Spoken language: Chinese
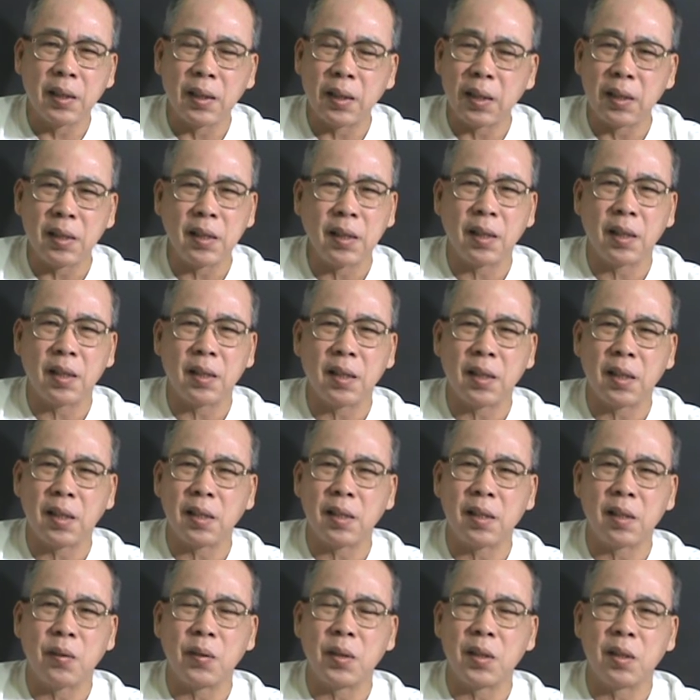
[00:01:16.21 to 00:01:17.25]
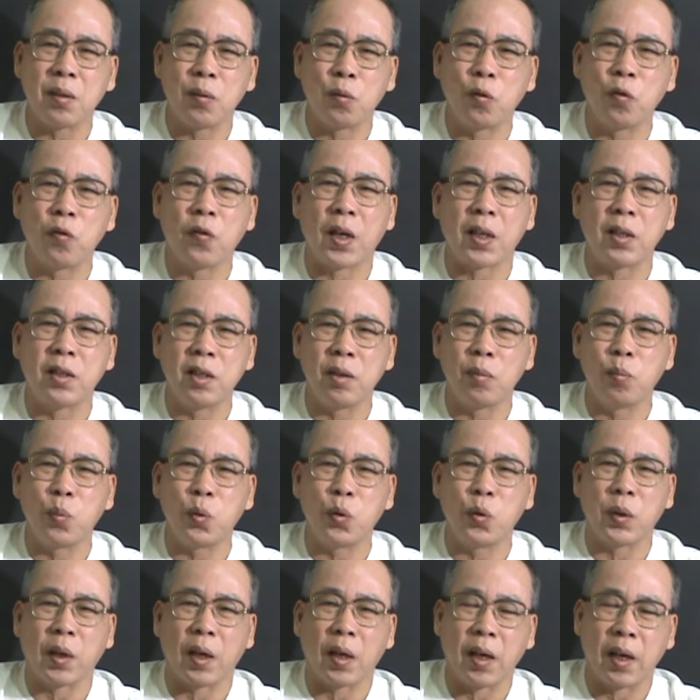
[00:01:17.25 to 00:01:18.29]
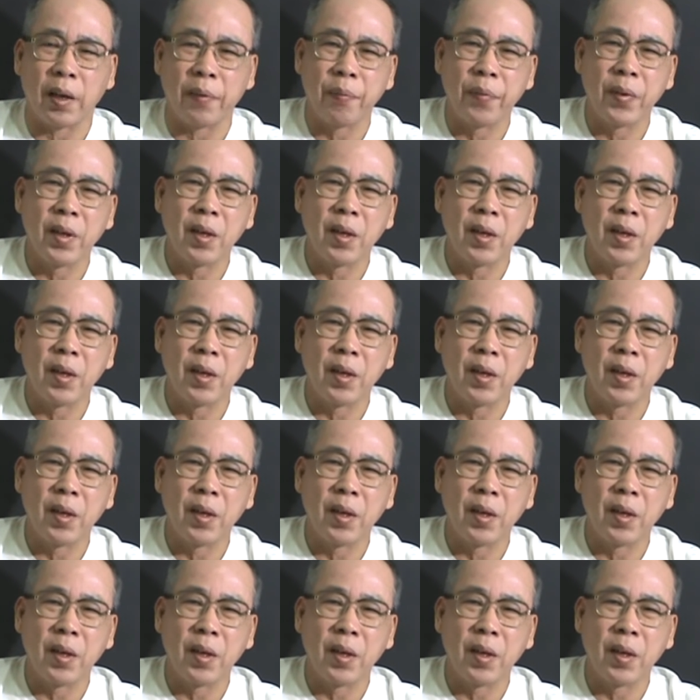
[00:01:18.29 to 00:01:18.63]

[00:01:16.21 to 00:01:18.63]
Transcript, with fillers: 那这个这个社会是无法进步的哈。